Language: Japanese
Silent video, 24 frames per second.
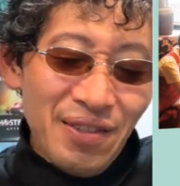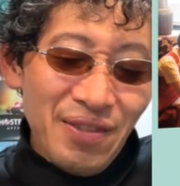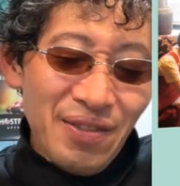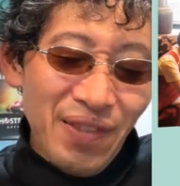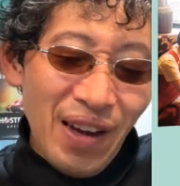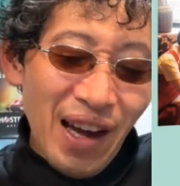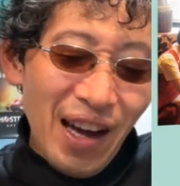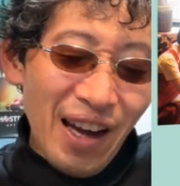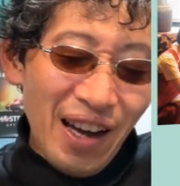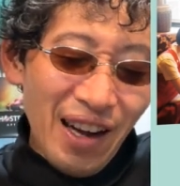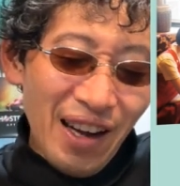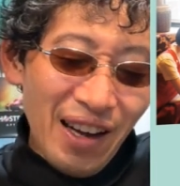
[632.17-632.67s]

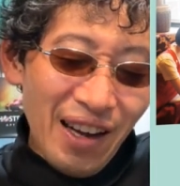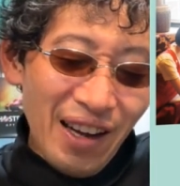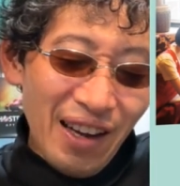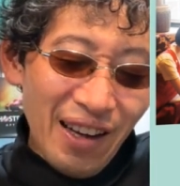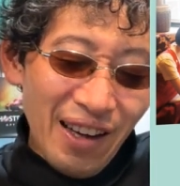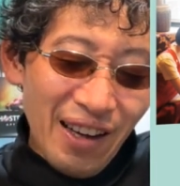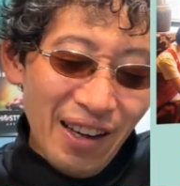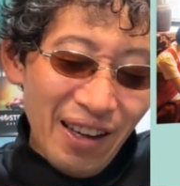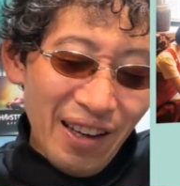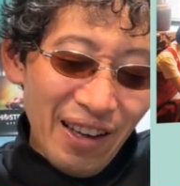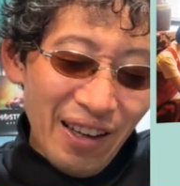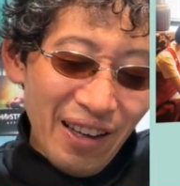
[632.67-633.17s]

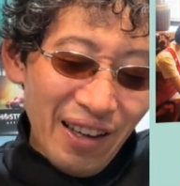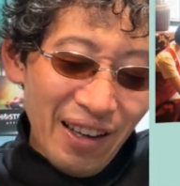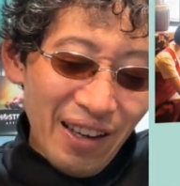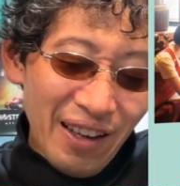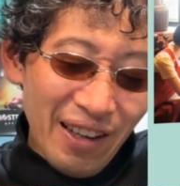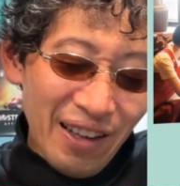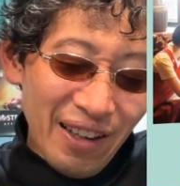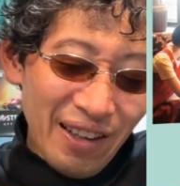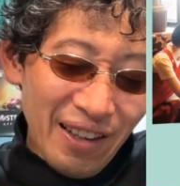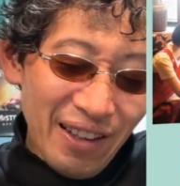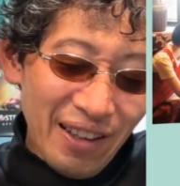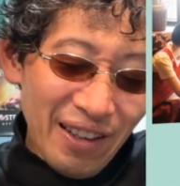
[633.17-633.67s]
ま
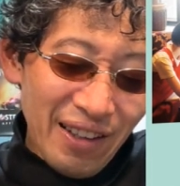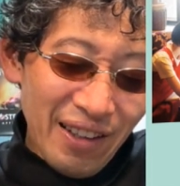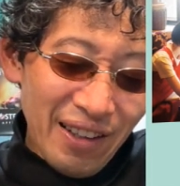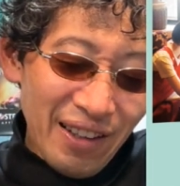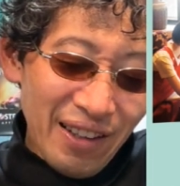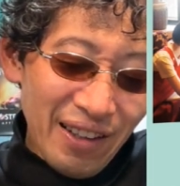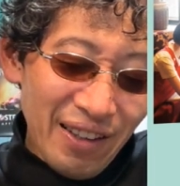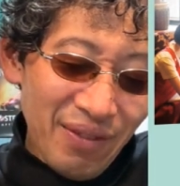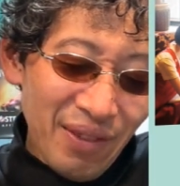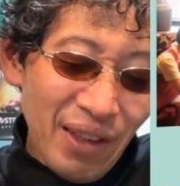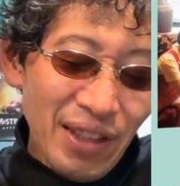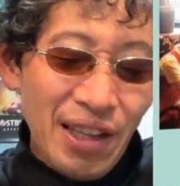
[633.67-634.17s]
あ
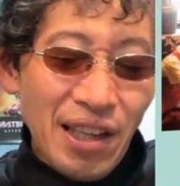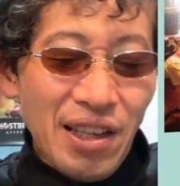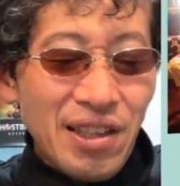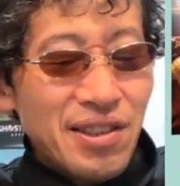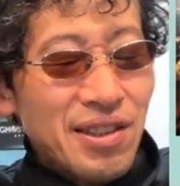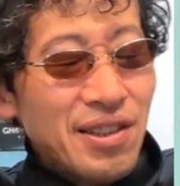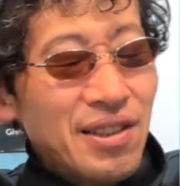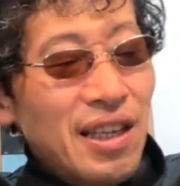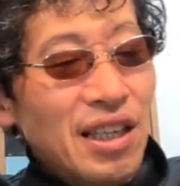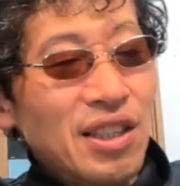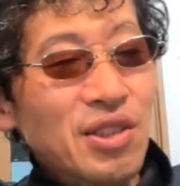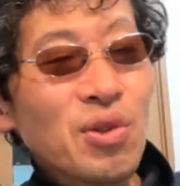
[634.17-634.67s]
まあで
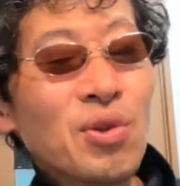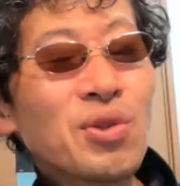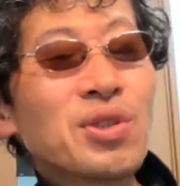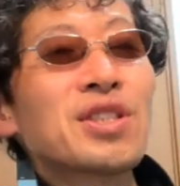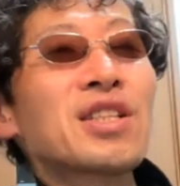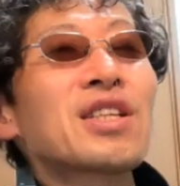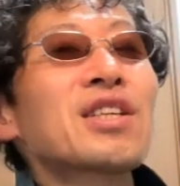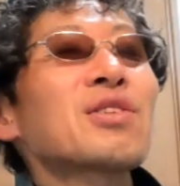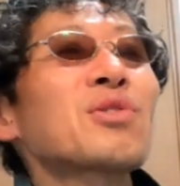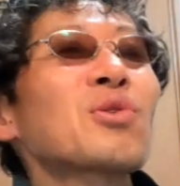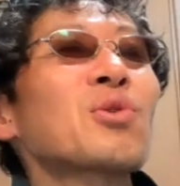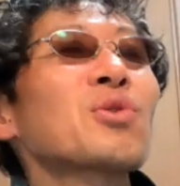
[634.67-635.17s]

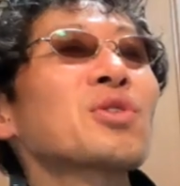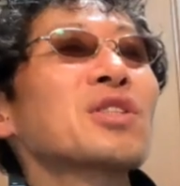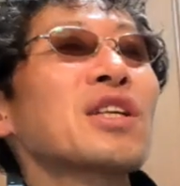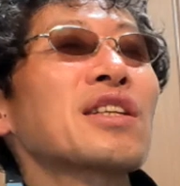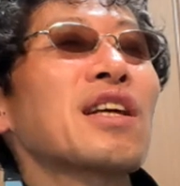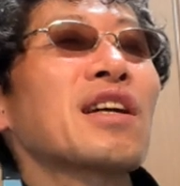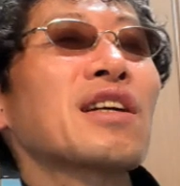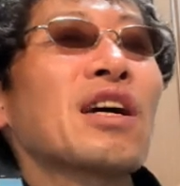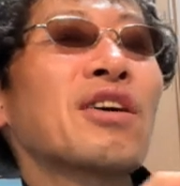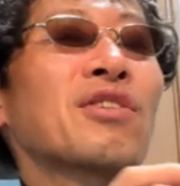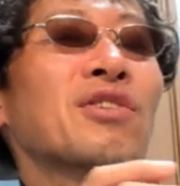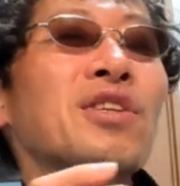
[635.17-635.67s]
ラストシーンの方じゃ
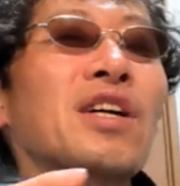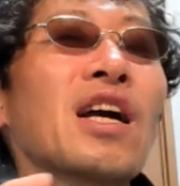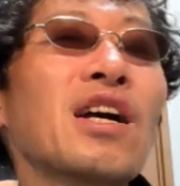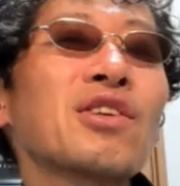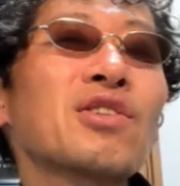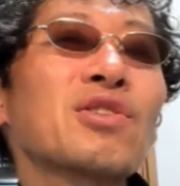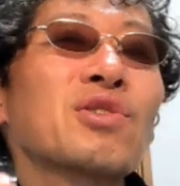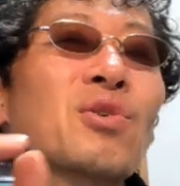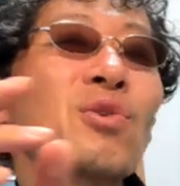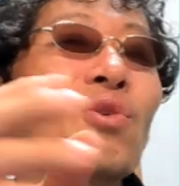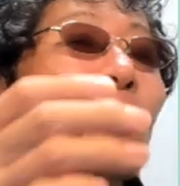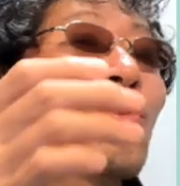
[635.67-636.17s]
なんか区
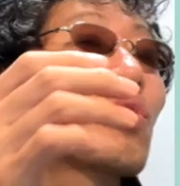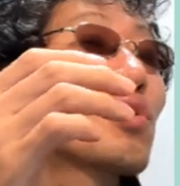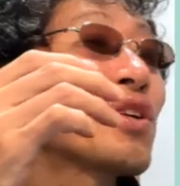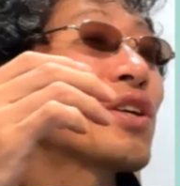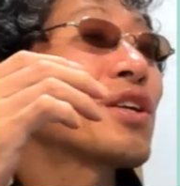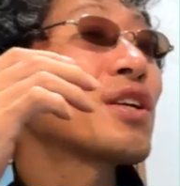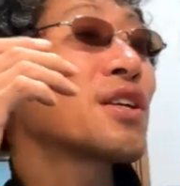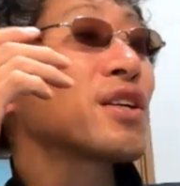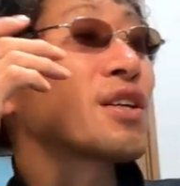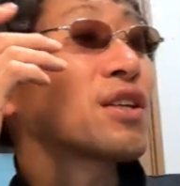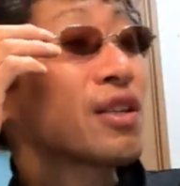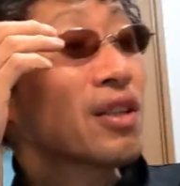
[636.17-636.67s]
役所
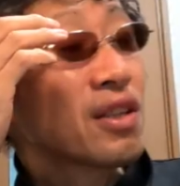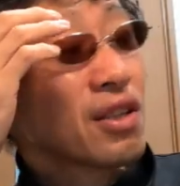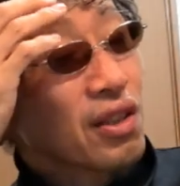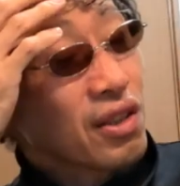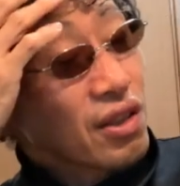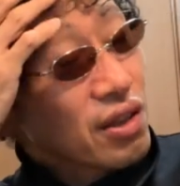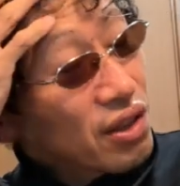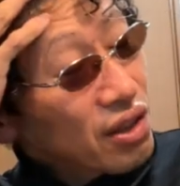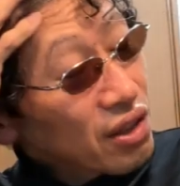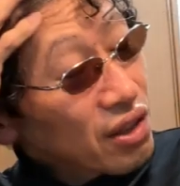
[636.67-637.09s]
に